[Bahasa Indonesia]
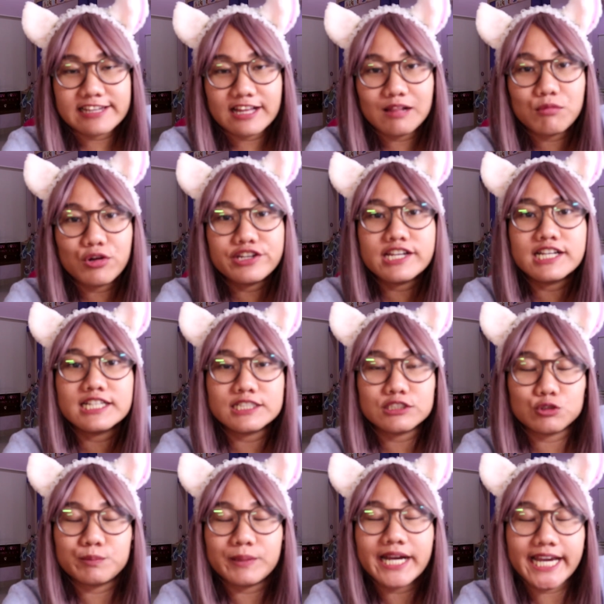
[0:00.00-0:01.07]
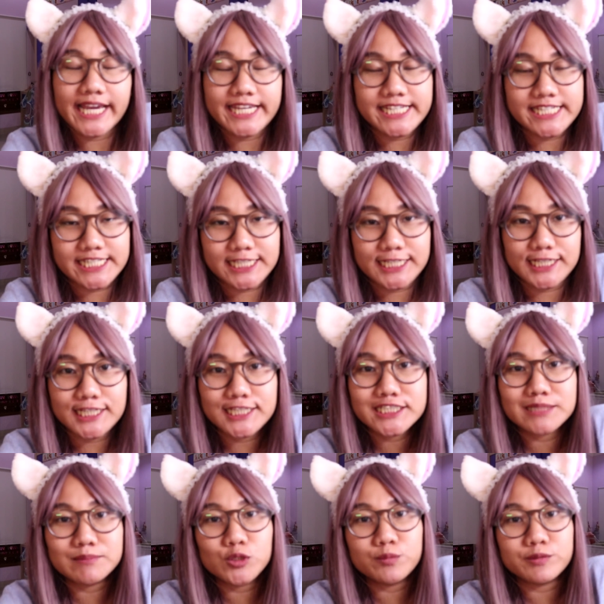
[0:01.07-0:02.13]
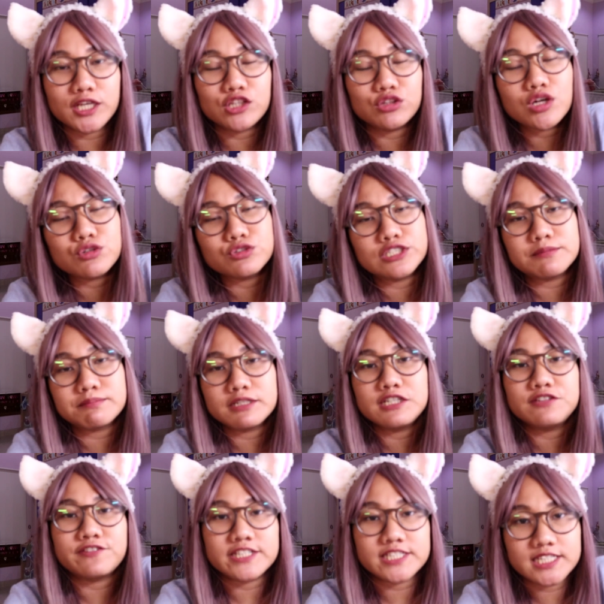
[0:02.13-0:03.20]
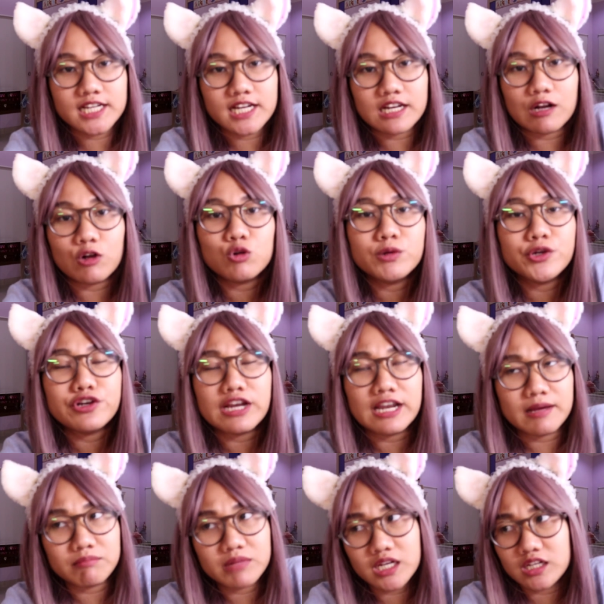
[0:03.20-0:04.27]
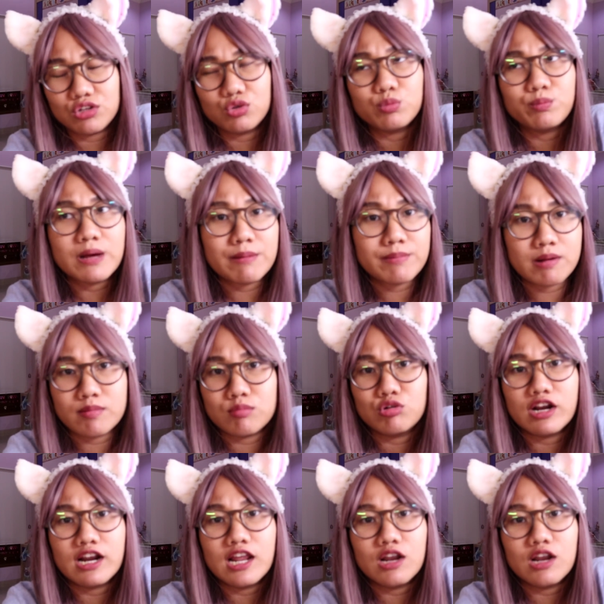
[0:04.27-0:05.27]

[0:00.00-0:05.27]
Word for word: salmon yang aku pakai ini, sebelumnya itu aku simpan di freezer. Aku beli udah lama, lupa berapa bulan